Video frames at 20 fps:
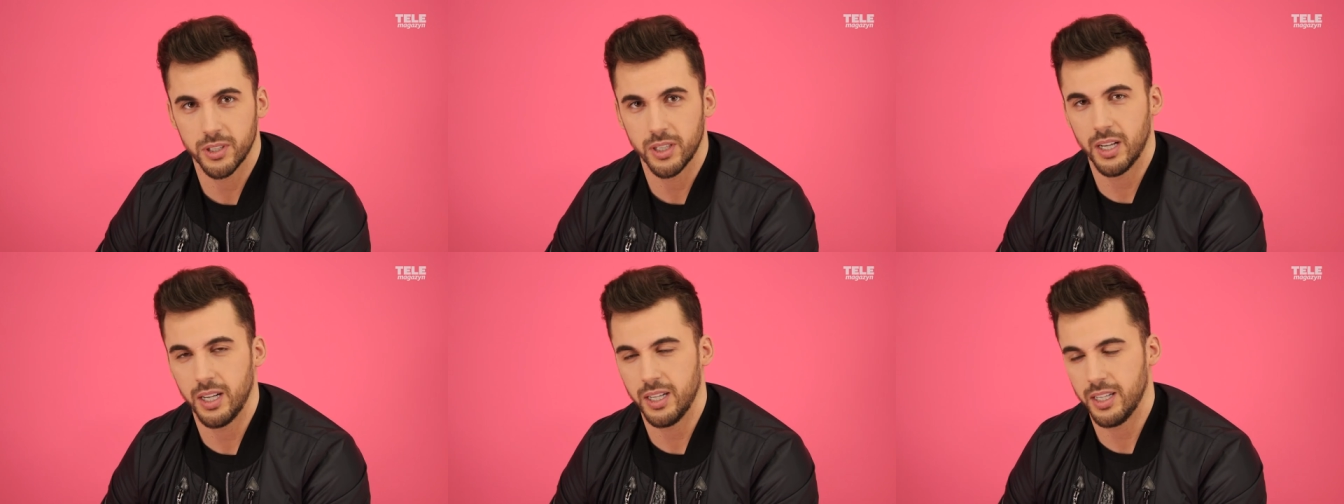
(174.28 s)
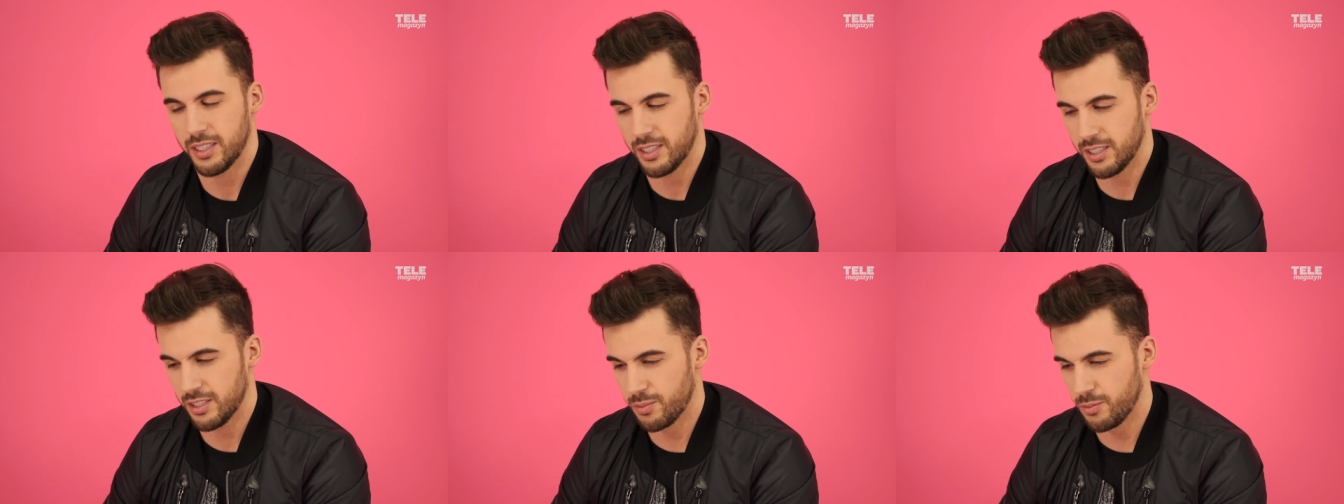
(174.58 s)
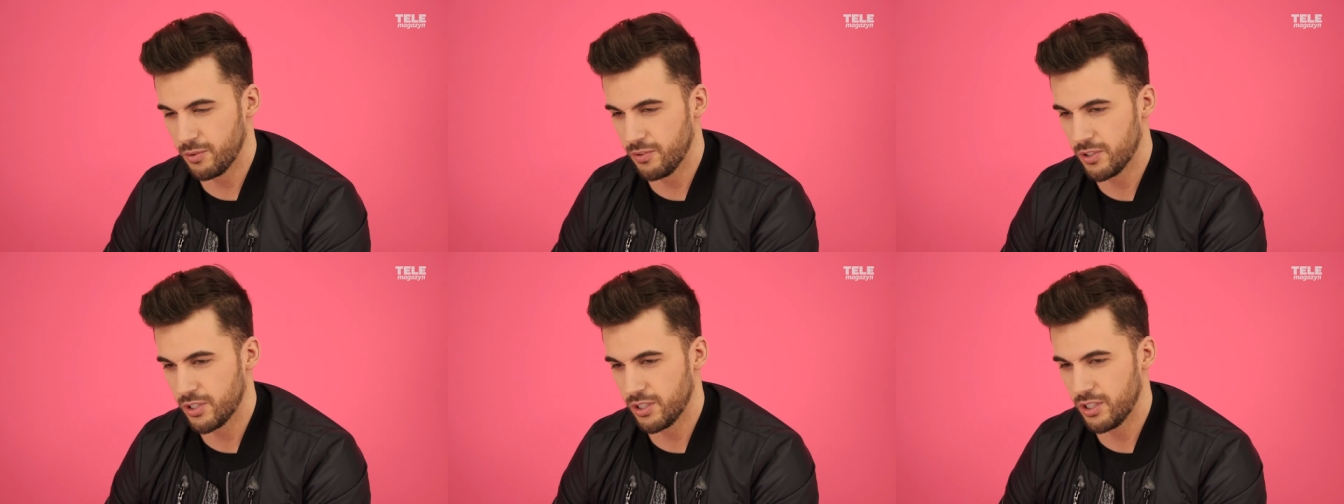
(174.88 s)
się, ale ja
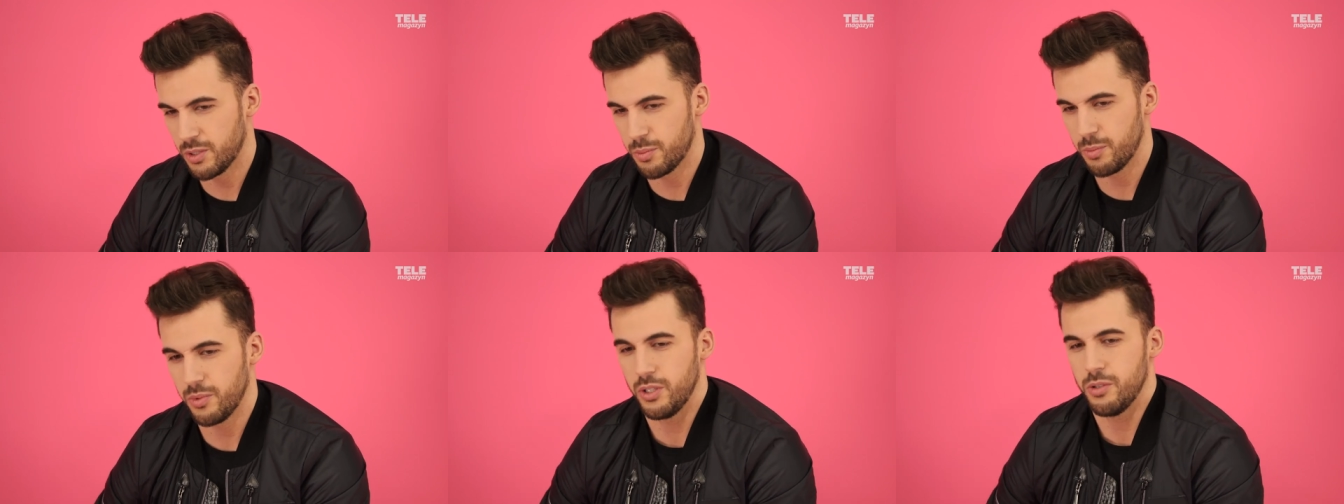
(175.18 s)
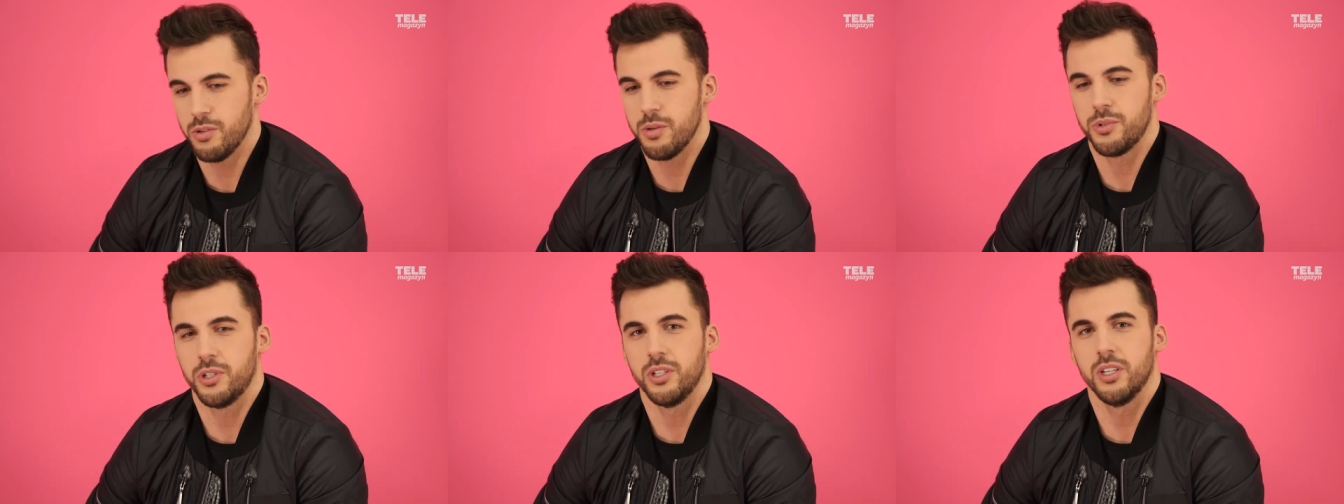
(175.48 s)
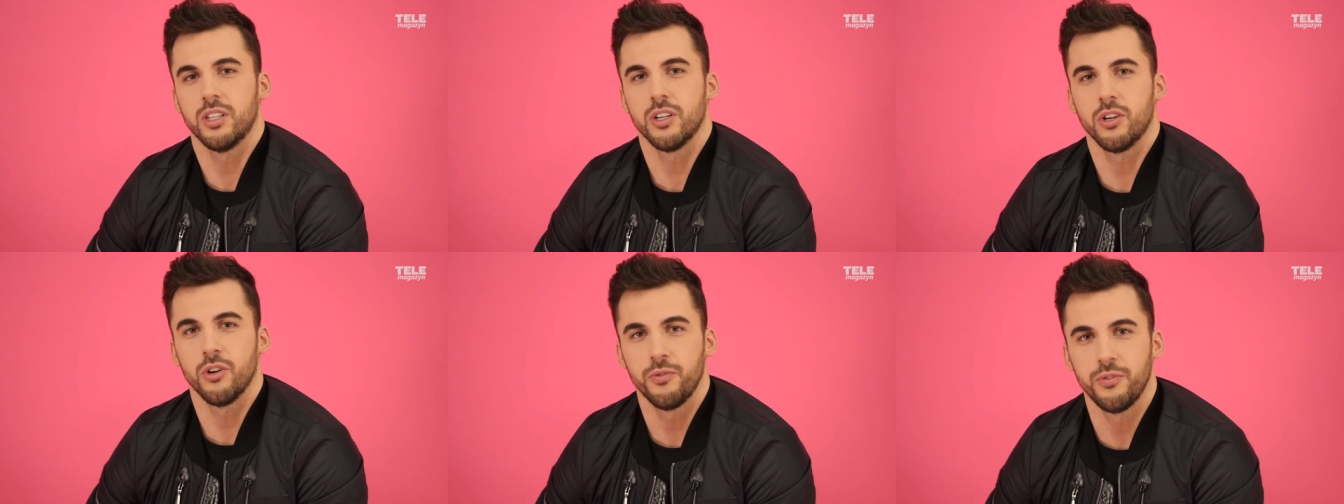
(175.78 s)
też mówię, że nie zmieniłem się
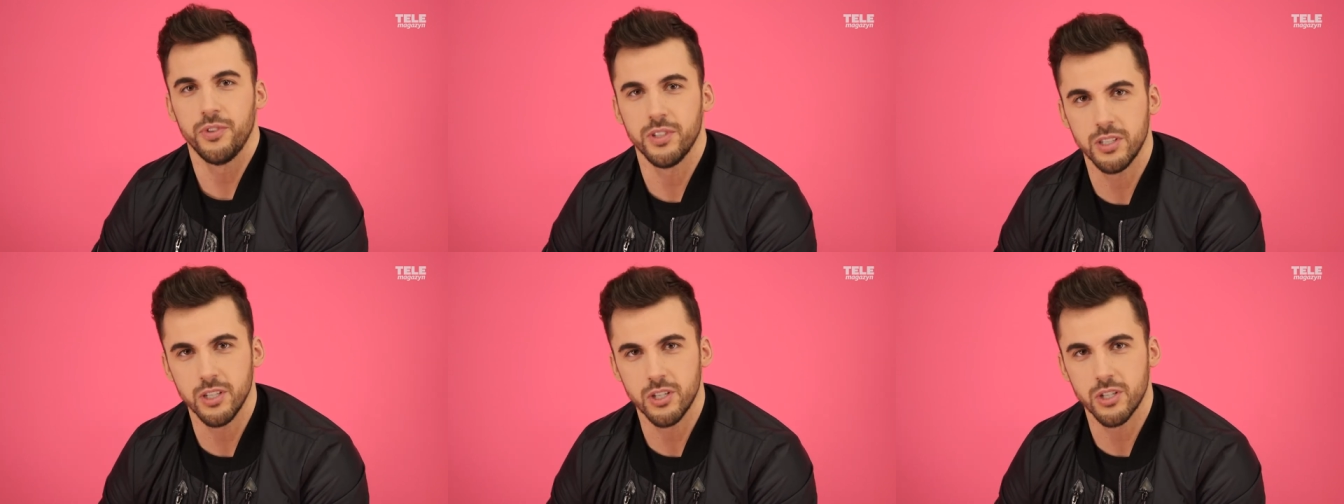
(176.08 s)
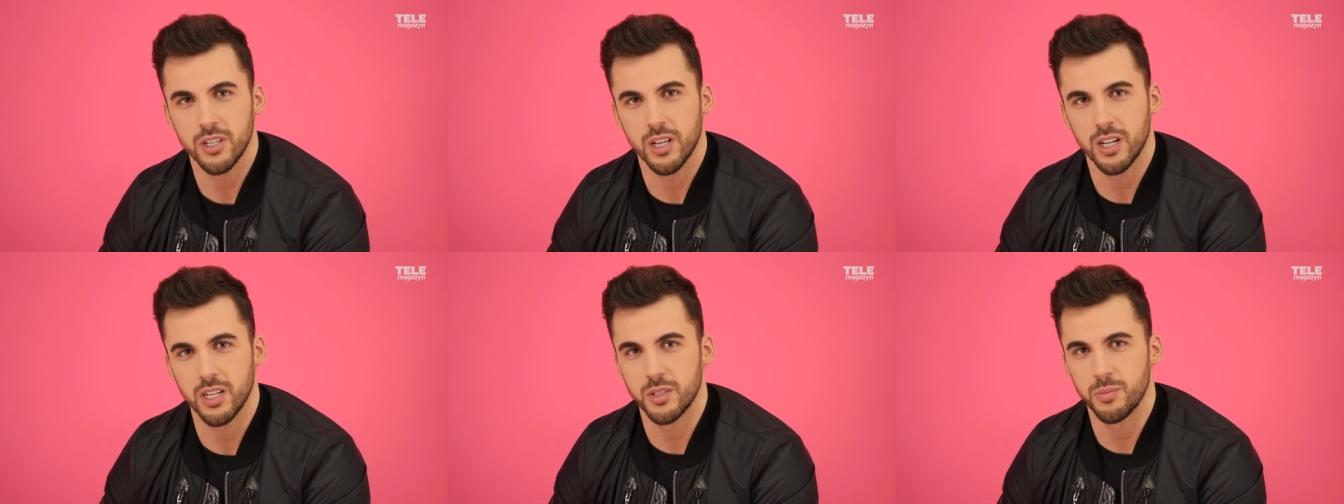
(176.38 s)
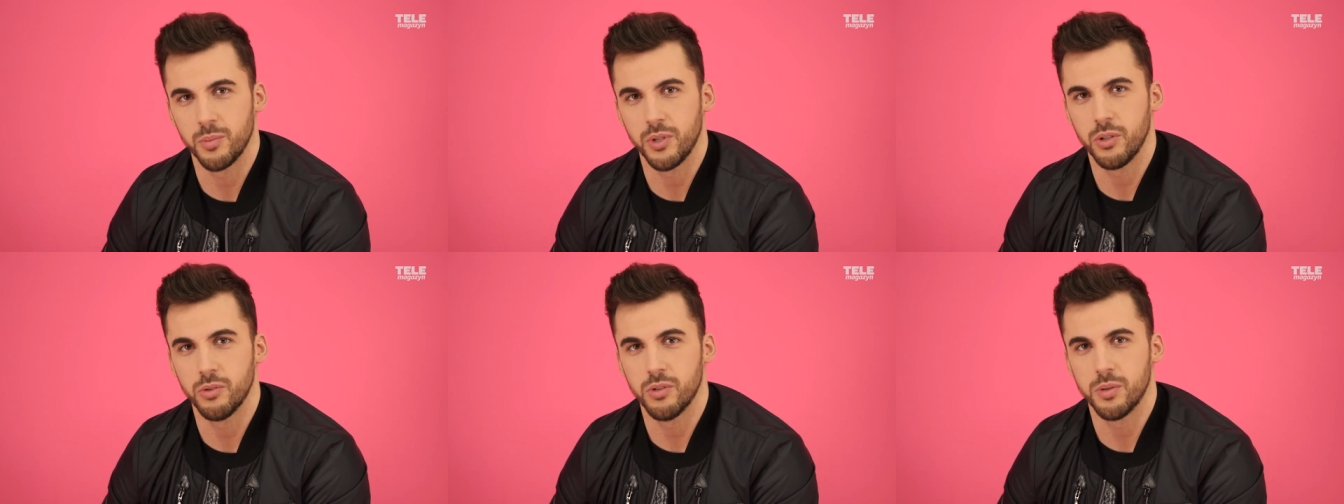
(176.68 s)
nie tylko fizycznie, ale
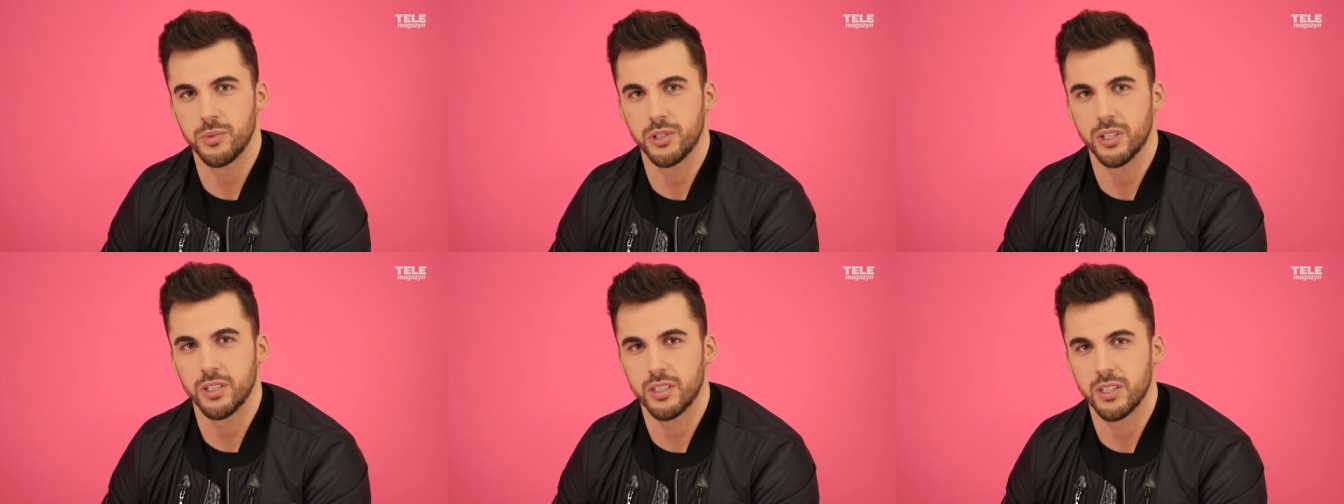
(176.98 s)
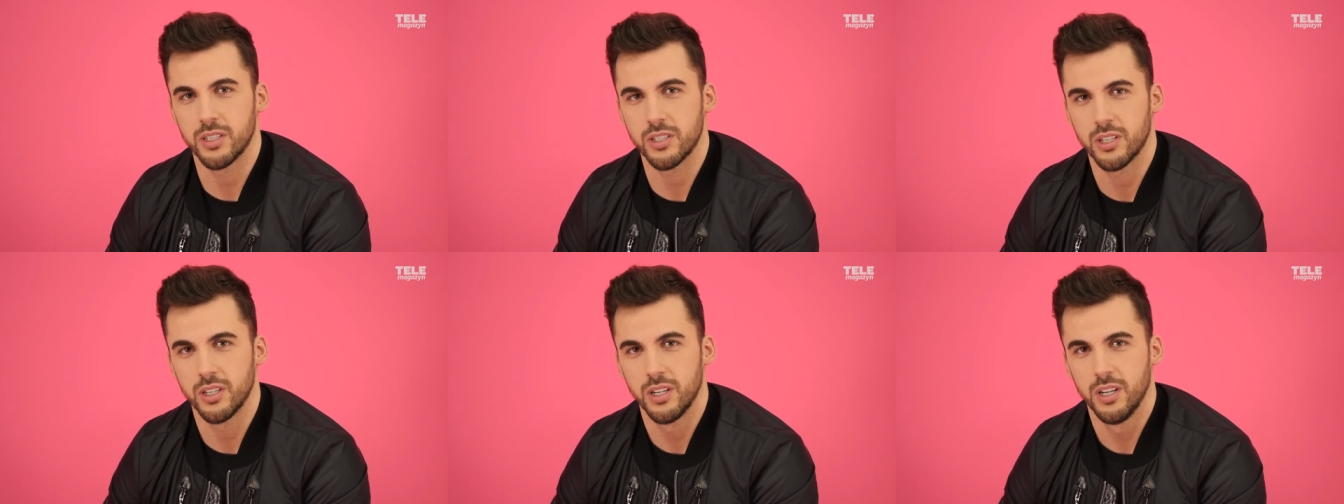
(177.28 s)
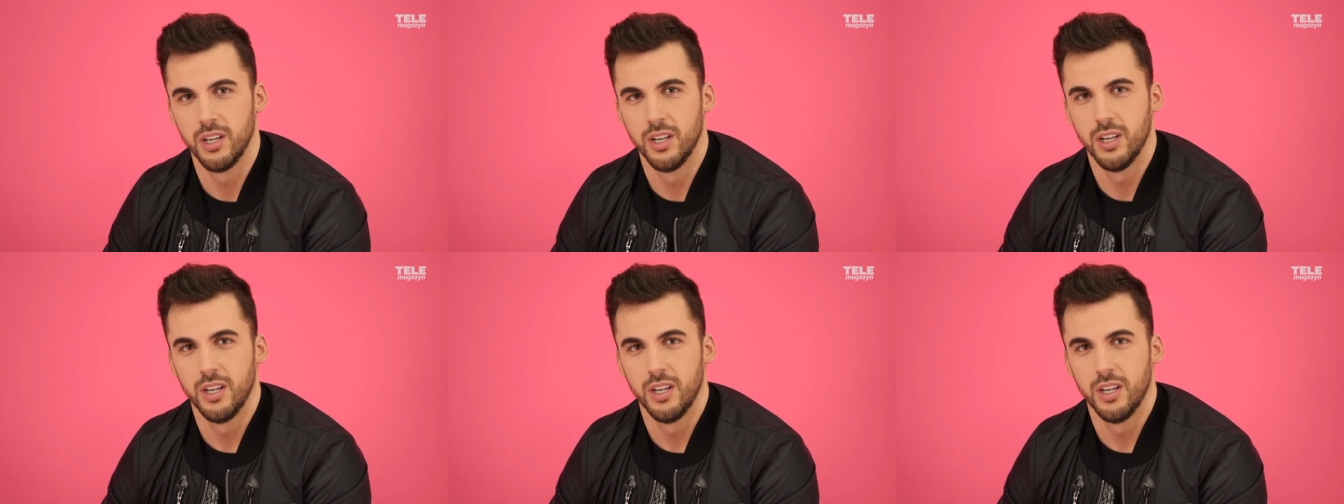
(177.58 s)
zmieniłem się też